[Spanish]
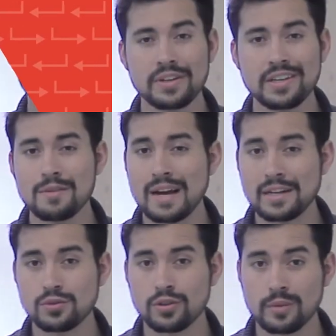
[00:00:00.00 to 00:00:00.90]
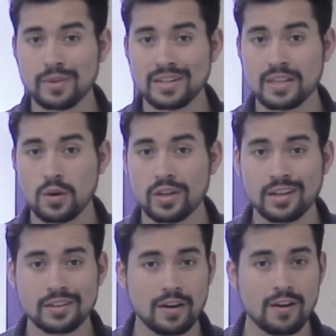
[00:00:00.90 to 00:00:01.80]
compañía de Mark Zuckerberg se
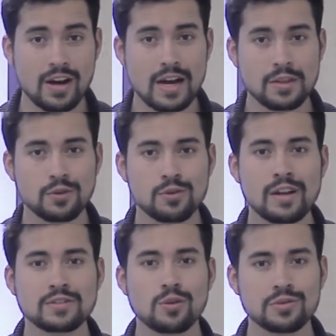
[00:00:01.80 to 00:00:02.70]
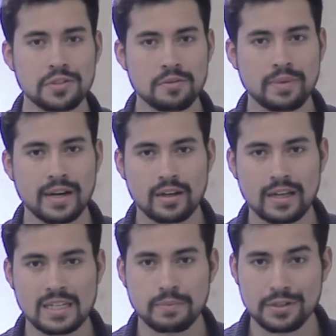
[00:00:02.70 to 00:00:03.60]
encuentra trabajando en una solución para que
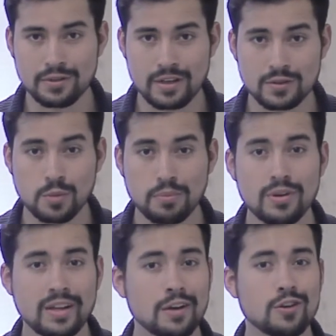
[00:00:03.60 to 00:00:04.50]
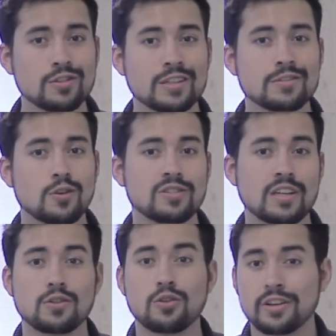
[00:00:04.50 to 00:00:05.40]
las personas no publiquen cosas
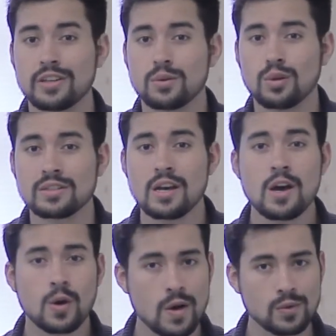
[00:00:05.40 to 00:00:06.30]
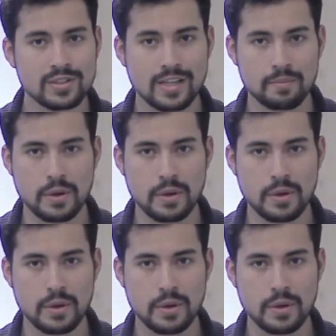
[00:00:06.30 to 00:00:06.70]
tontas o ridículas cuando están